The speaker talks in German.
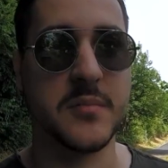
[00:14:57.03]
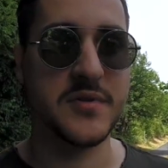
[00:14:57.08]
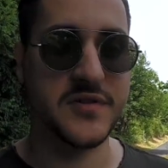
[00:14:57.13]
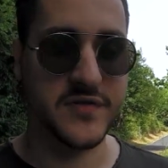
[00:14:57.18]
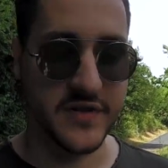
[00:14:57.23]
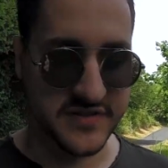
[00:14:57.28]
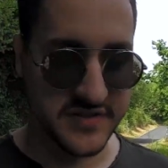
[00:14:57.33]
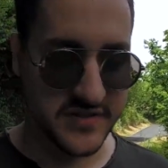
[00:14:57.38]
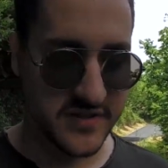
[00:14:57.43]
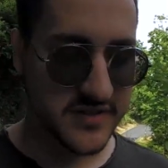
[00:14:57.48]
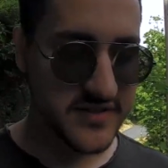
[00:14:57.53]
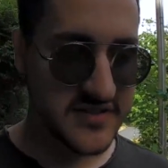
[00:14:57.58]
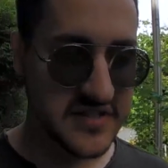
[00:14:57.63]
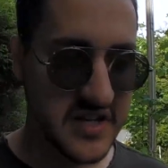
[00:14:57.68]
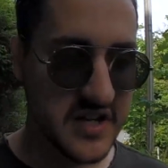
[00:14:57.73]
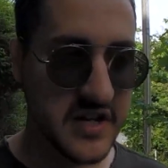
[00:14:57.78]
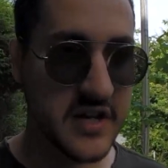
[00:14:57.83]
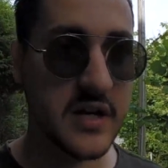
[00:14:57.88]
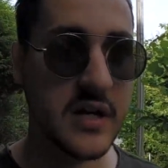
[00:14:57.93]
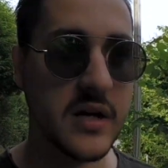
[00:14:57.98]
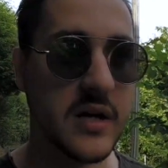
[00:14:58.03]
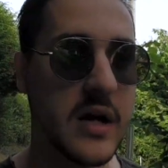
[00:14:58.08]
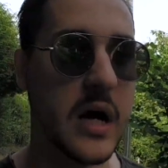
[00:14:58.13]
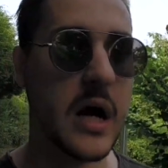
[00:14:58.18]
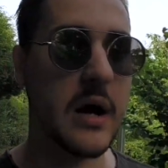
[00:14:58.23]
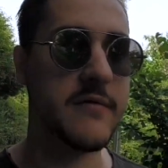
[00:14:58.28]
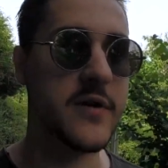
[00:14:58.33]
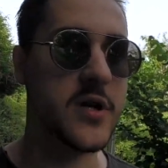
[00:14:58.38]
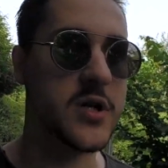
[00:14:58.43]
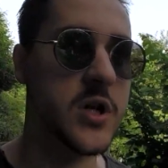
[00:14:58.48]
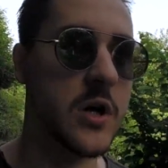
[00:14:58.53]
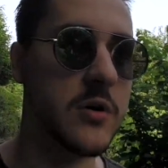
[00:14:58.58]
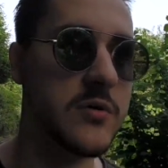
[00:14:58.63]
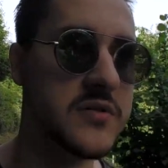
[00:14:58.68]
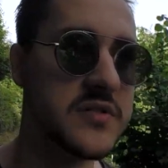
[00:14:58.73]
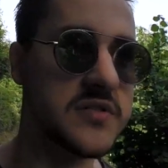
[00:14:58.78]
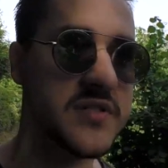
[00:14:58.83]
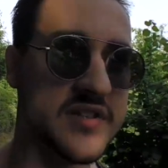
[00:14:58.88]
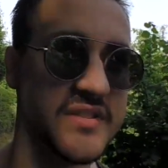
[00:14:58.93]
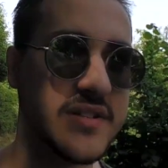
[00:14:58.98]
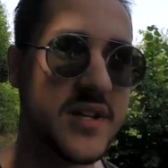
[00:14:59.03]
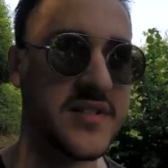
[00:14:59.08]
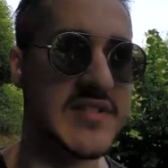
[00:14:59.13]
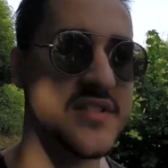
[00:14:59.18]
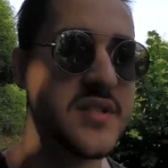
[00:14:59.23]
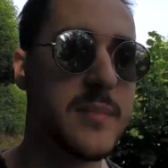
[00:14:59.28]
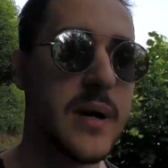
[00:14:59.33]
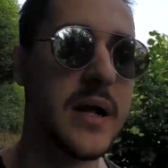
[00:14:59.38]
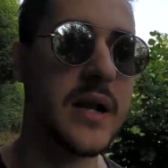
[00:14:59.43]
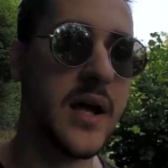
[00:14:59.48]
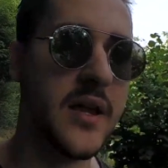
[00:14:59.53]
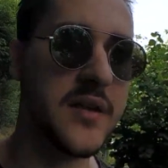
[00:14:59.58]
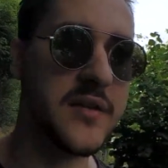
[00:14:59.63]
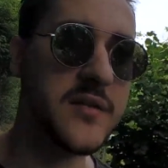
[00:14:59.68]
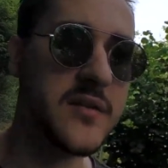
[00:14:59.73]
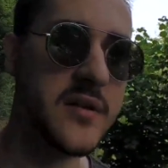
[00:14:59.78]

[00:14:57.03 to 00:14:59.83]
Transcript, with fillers: ob es was ist, aber wir schauen uns das Ganze mal an.